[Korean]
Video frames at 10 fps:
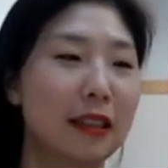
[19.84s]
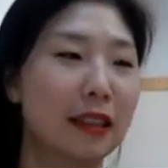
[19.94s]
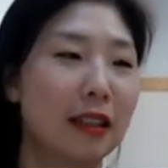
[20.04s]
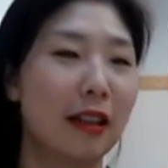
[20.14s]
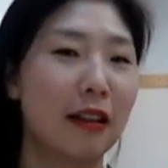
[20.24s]

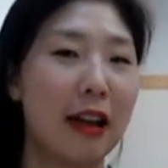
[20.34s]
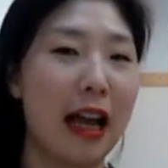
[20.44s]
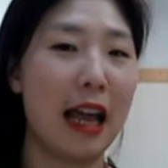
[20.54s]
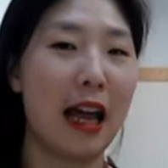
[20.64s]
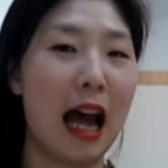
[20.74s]
어,
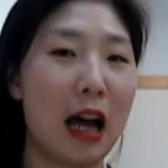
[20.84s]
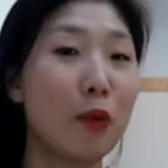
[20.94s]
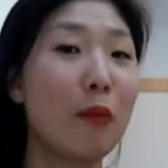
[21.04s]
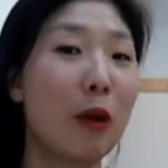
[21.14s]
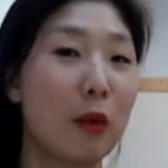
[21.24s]

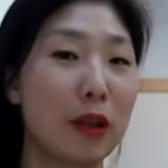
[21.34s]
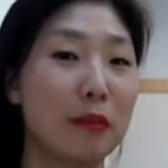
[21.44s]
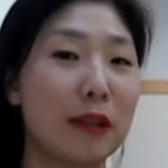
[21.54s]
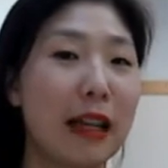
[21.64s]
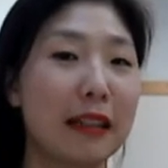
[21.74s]
아로마 오일
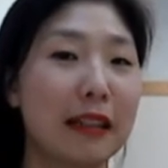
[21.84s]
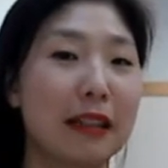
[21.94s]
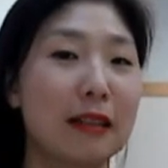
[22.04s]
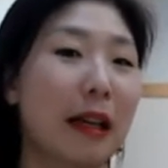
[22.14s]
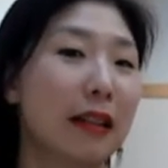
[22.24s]

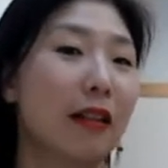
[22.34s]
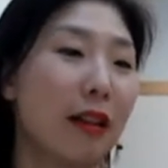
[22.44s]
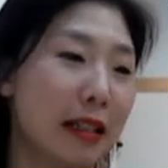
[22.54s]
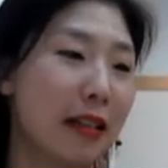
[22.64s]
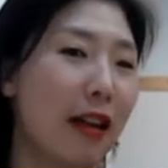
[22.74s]
블렌드를 만들어
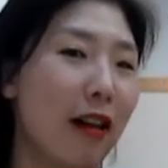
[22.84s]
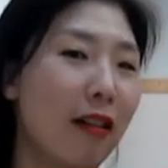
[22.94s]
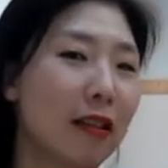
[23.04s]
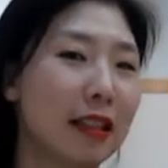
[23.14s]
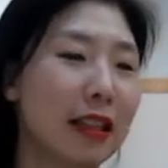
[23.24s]
갔어요.
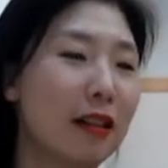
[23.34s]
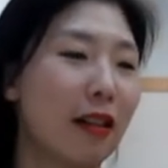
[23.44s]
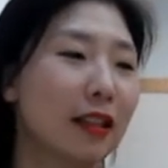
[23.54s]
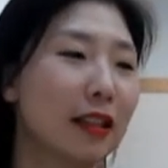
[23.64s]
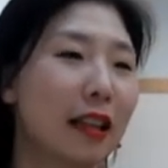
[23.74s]
그래서
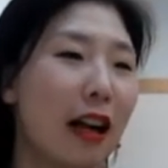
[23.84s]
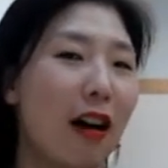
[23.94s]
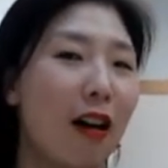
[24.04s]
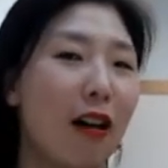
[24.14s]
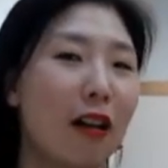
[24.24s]

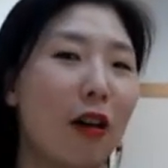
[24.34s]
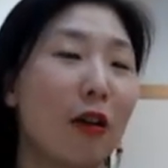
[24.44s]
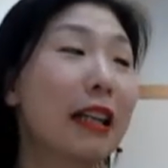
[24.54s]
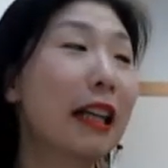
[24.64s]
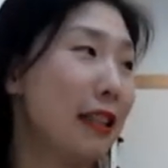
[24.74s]
어,
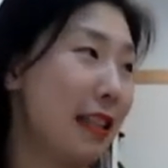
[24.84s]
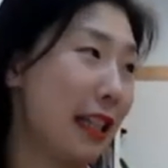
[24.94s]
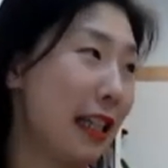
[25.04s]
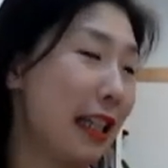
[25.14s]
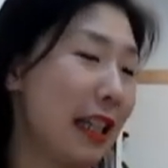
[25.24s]

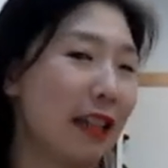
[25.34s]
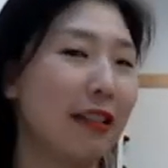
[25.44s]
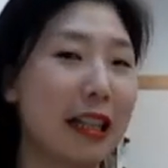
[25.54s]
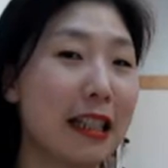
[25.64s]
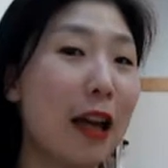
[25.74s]
땠는지
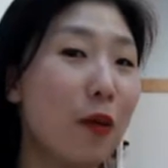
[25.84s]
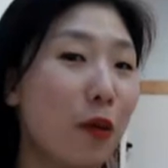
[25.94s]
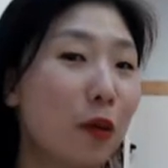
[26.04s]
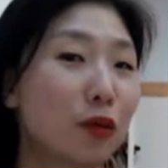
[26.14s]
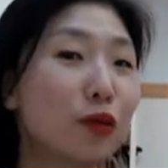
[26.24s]
이렇게
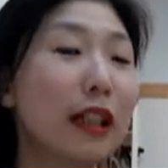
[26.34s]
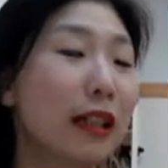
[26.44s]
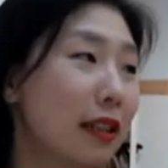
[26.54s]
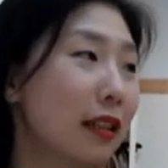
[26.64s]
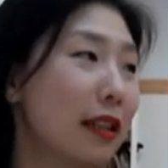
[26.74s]
사용
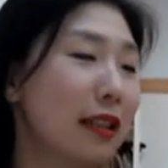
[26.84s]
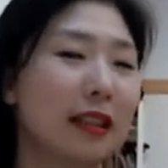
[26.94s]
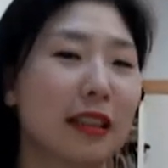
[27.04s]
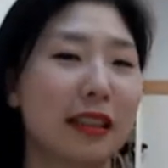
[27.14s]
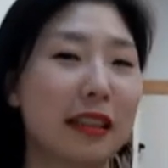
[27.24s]
후기를
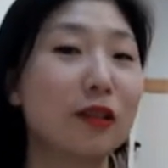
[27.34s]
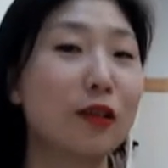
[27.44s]
듣고